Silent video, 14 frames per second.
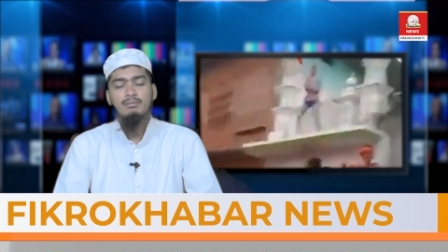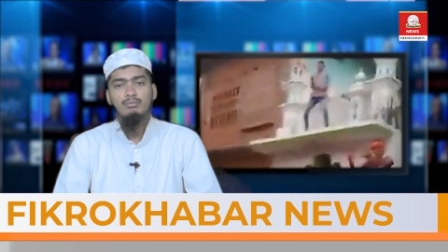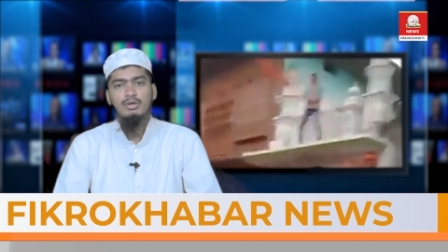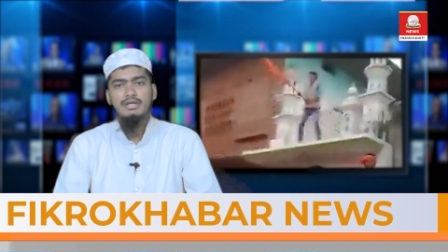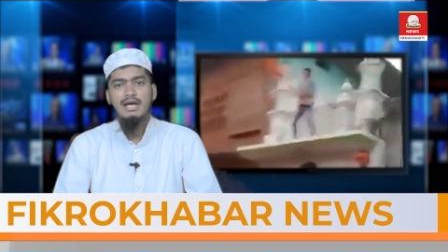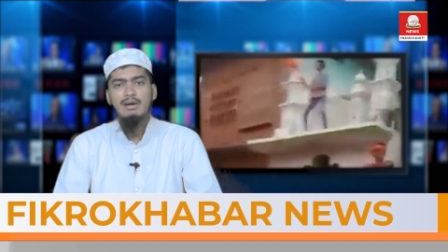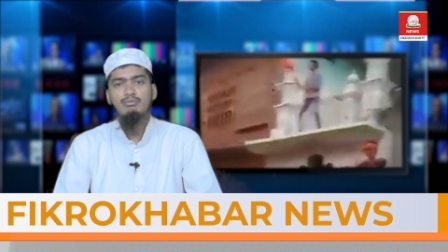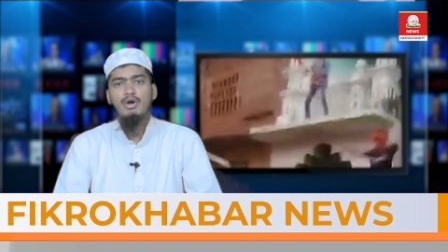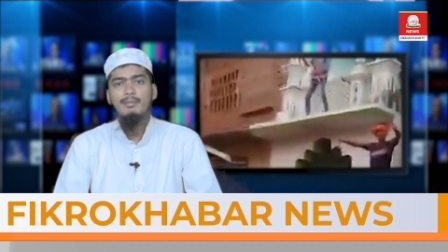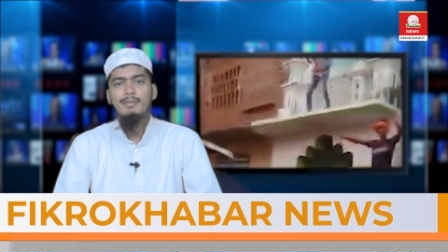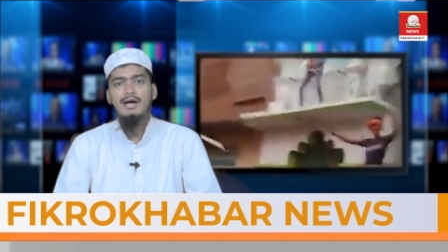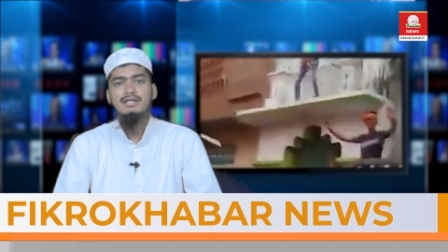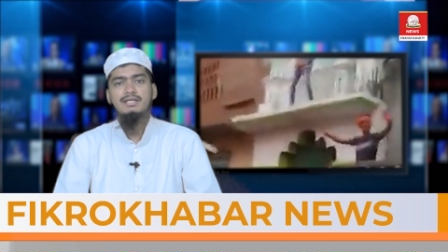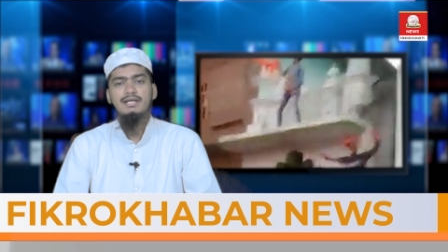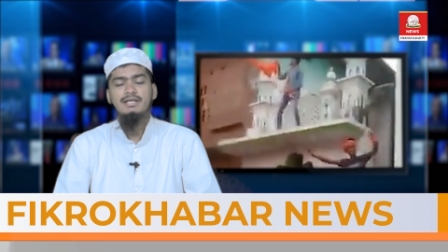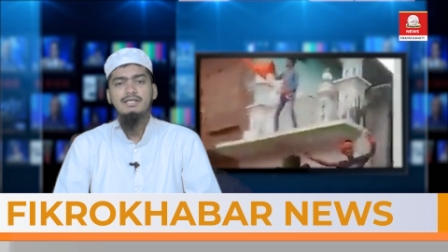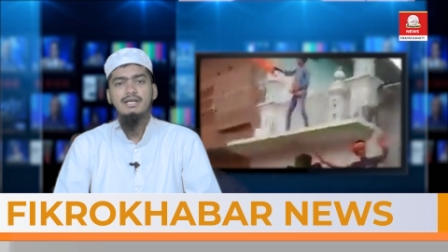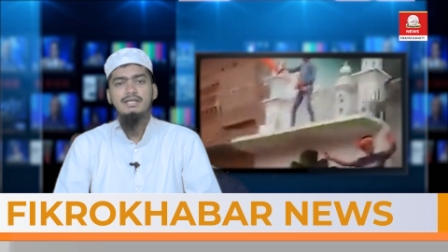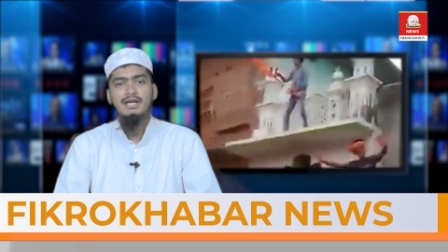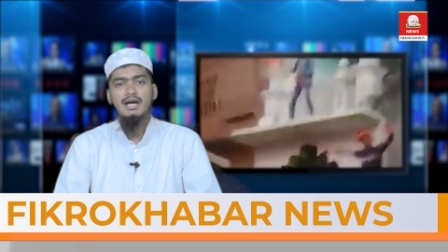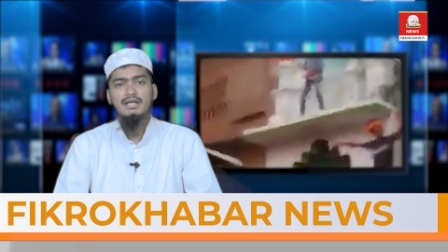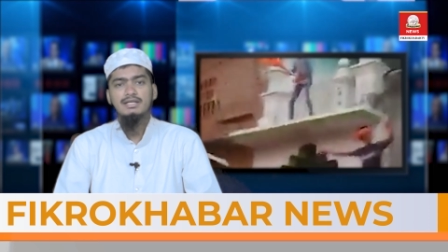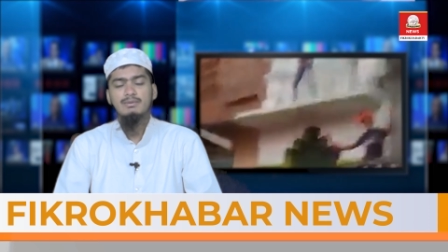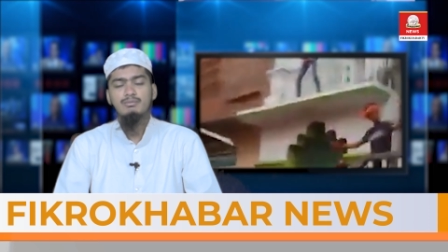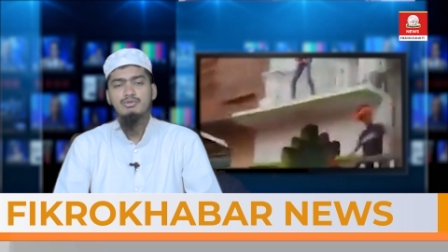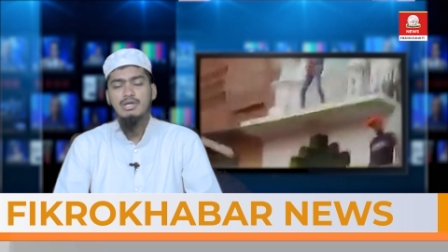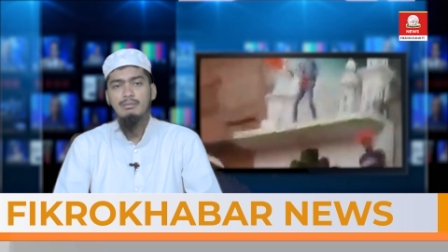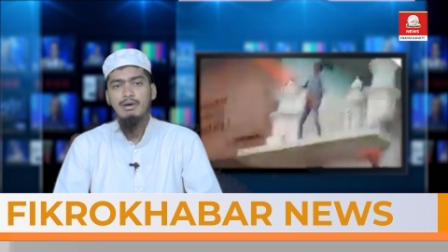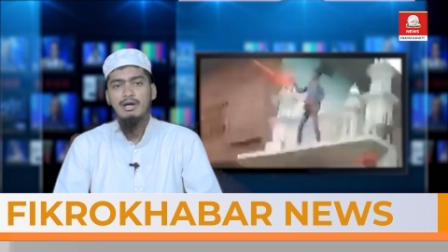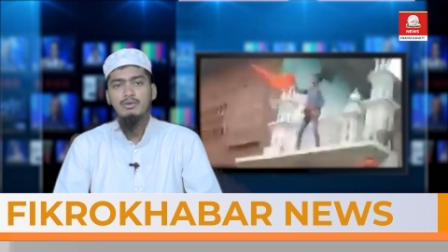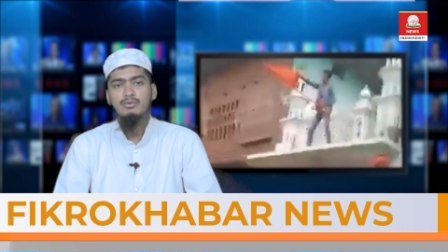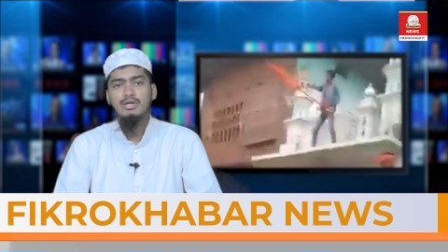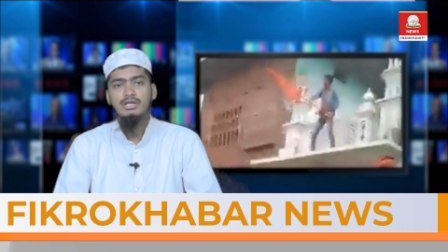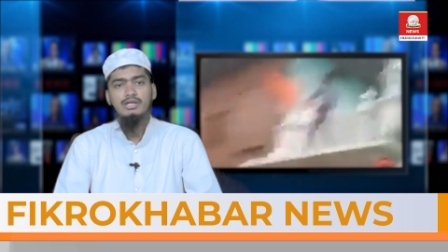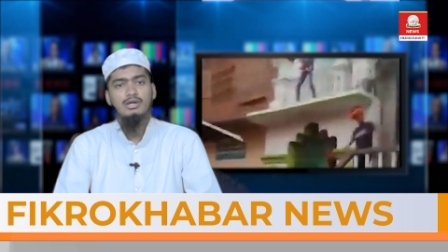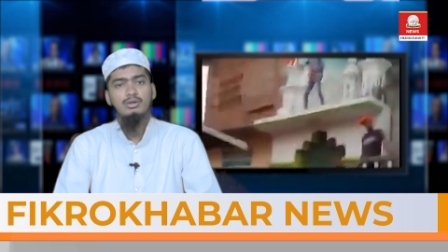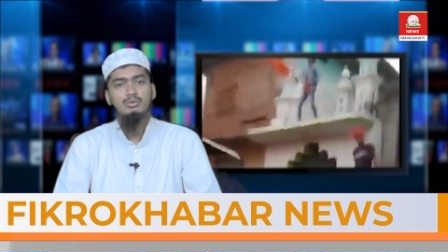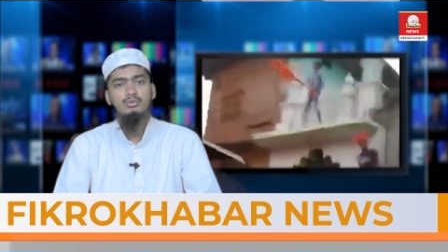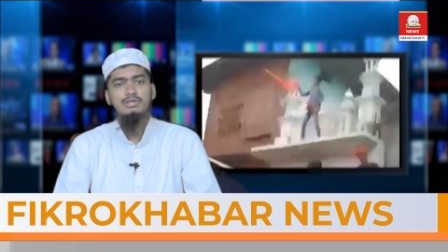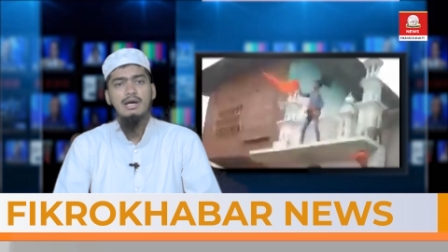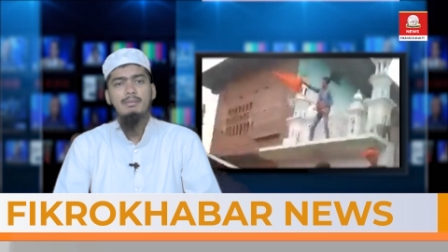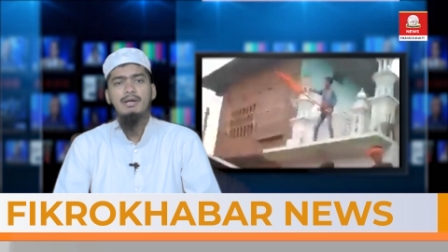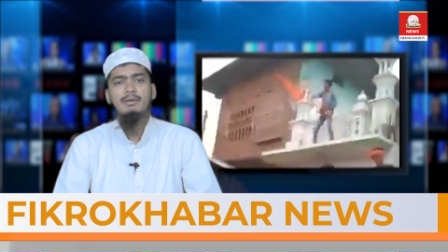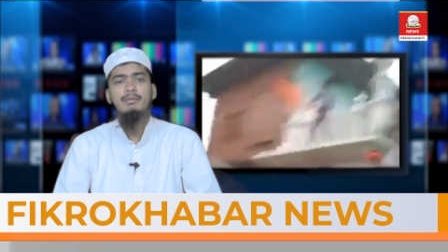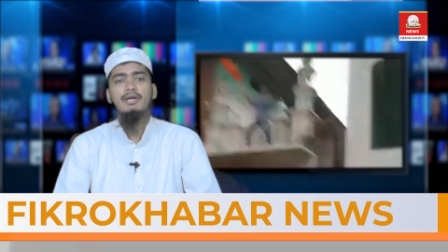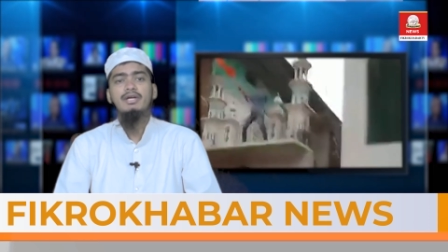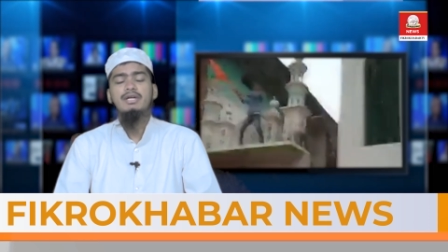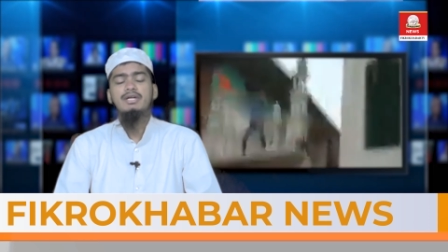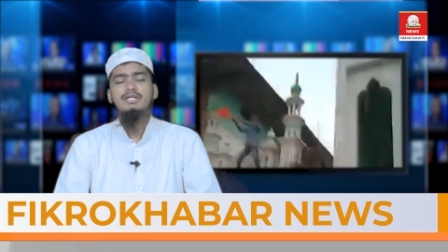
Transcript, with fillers: मुल्क के अमन के लिए यहाँ के मुसलमानों के लिए और दुनिया भर में